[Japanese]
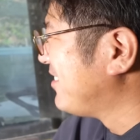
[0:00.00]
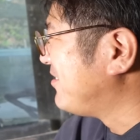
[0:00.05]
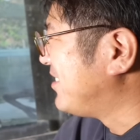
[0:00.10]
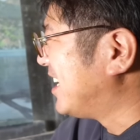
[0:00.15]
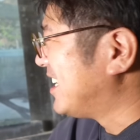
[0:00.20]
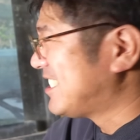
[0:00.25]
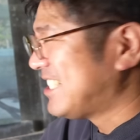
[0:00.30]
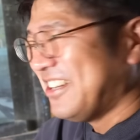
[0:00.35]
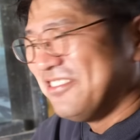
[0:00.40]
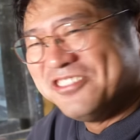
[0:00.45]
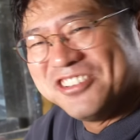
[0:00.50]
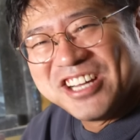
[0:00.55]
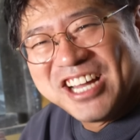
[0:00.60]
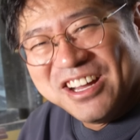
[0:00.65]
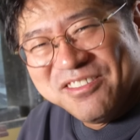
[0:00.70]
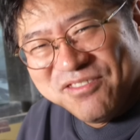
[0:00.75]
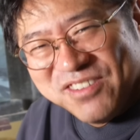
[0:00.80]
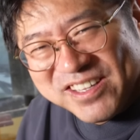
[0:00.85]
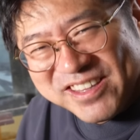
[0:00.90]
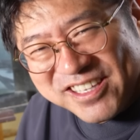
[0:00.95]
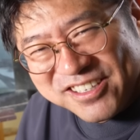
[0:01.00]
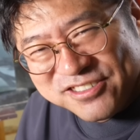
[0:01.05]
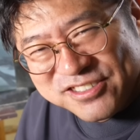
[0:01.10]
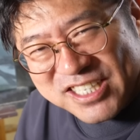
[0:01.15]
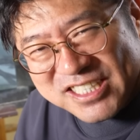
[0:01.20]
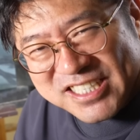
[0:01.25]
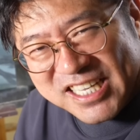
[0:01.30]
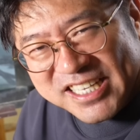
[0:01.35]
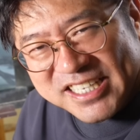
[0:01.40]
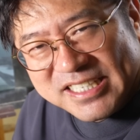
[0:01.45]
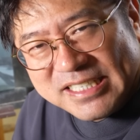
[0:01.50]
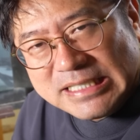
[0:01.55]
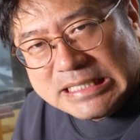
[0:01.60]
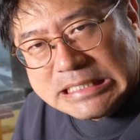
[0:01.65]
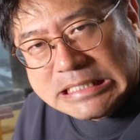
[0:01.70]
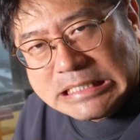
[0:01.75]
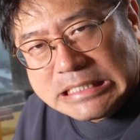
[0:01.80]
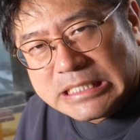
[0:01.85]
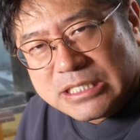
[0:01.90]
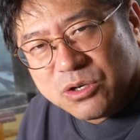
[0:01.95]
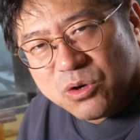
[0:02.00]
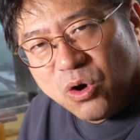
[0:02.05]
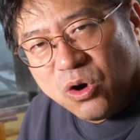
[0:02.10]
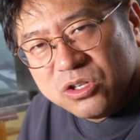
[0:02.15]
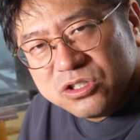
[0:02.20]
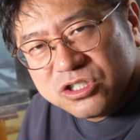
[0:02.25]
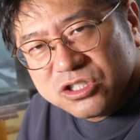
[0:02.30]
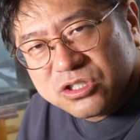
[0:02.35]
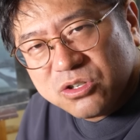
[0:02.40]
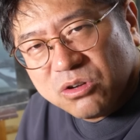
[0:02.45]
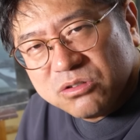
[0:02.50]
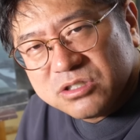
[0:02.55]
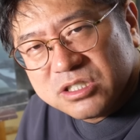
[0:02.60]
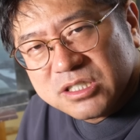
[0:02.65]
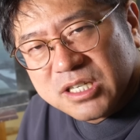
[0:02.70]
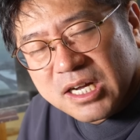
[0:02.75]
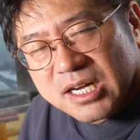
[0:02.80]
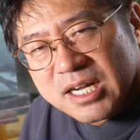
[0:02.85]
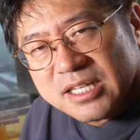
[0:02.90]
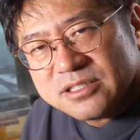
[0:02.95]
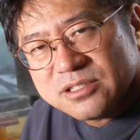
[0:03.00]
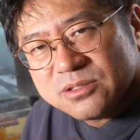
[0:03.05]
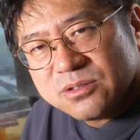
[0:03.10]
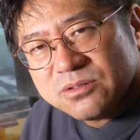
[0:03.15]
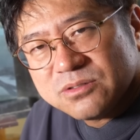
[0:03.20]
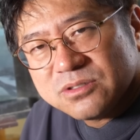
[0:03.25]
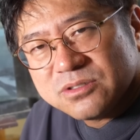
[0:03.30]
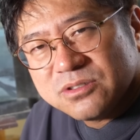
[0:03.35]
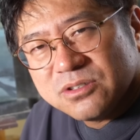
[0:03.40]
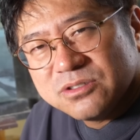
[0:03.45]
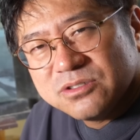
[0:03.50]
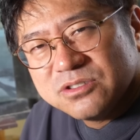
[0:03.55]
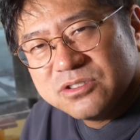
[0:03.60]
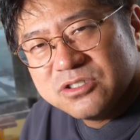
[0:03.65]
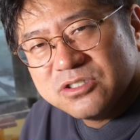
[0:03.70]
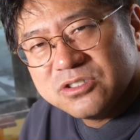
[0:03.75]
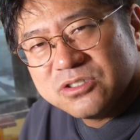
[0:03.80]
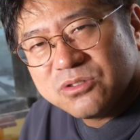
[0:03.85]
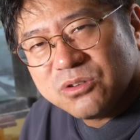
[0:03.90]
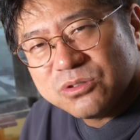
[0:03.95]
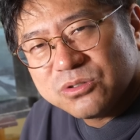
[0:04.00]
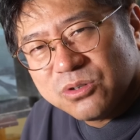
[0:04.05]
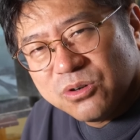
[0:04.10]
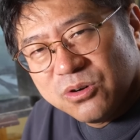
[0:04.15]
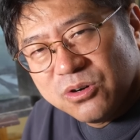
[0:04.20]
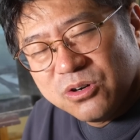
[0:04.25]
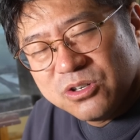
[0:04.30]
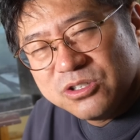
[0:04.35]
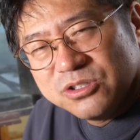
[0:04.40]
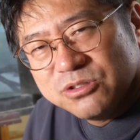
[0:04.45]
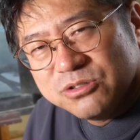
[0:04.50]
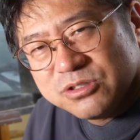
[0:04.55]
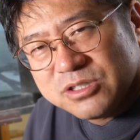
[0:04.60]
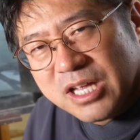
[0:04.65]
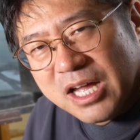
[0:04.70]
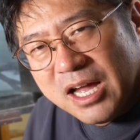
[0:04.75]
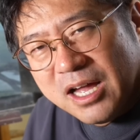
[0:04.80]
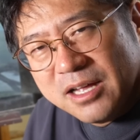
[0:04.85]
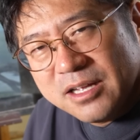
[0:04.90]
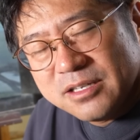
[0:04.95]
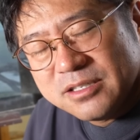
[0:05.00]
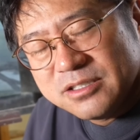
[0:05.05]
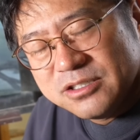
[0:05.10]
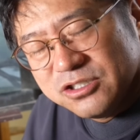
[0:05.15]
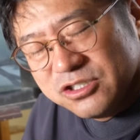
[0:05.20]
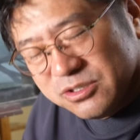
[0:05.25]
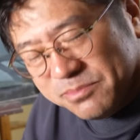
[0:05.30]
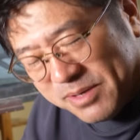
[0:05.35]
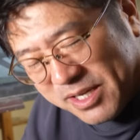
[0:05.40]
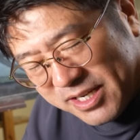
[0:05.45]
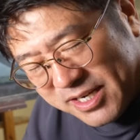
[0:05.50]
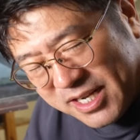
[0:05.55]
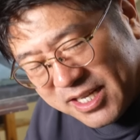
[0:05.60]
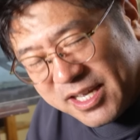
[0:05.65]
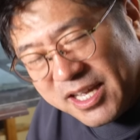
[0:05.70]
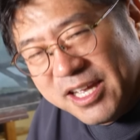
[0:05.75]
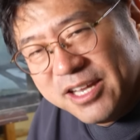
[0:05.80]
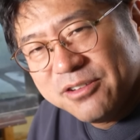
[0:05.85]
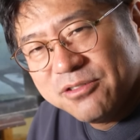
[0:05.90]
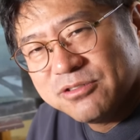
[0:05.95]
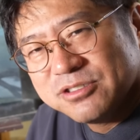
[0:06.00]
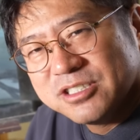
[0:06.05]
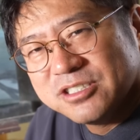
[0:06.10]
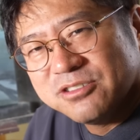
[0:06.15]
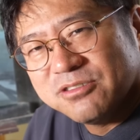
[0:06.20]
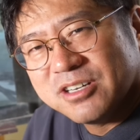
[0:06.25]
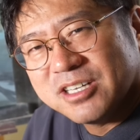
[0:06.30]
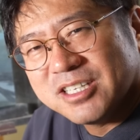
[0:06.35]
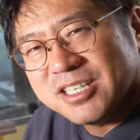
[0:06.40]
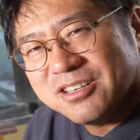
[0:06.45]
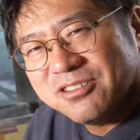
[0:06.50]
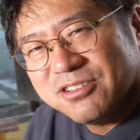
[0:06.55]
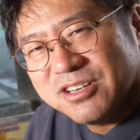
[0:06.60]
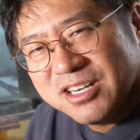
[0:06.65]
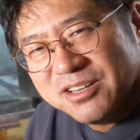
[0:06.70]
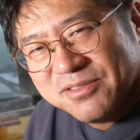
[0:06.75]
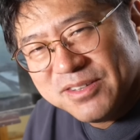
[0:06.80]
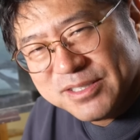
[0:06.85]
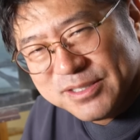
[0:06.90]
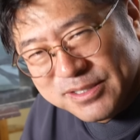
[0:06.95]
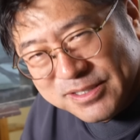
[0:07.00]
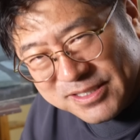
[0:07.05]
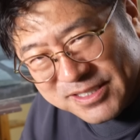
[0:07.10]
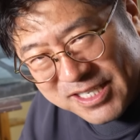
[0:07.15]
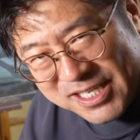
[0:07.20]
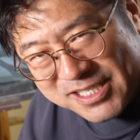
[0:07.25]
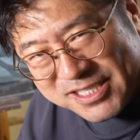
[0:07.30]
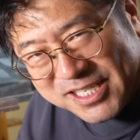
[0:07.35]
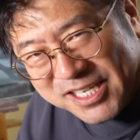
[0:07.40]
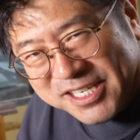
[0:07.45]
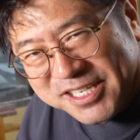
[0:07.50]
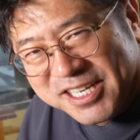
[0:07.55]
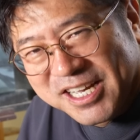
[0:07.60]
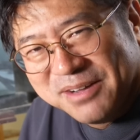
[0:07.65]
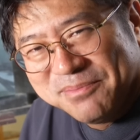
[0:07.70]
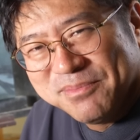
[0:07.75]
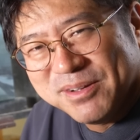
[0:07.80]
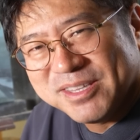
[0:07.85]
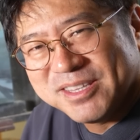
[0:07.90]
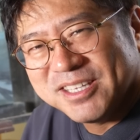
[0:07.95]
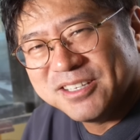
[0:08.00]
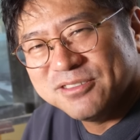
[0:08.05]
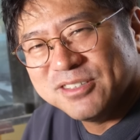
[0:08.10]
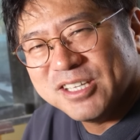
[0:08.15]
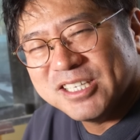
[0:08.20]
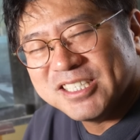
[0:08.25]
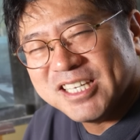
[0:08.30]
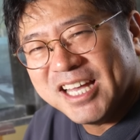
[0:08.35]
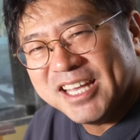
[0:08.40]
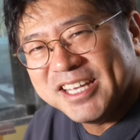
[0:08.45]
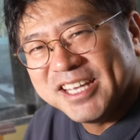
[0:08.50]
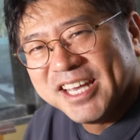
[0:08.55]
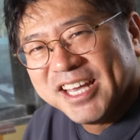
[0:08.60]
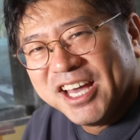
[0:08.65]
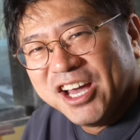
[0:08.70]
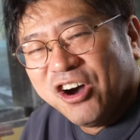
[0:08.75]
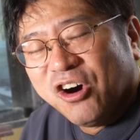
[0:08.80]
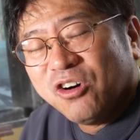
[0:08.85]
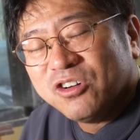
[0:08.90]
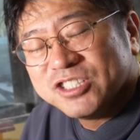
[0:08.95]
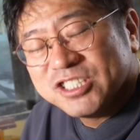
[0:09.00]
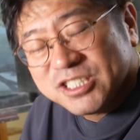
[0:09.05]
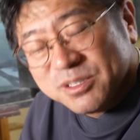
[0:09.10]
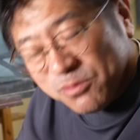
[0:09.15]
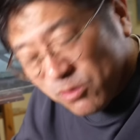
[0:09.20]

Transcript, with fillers: 皆さんも頑張ってください。コツコツがカツコツということを言うた有名な芸能人の方がおります。ぜひぜひ頑張ってください。本日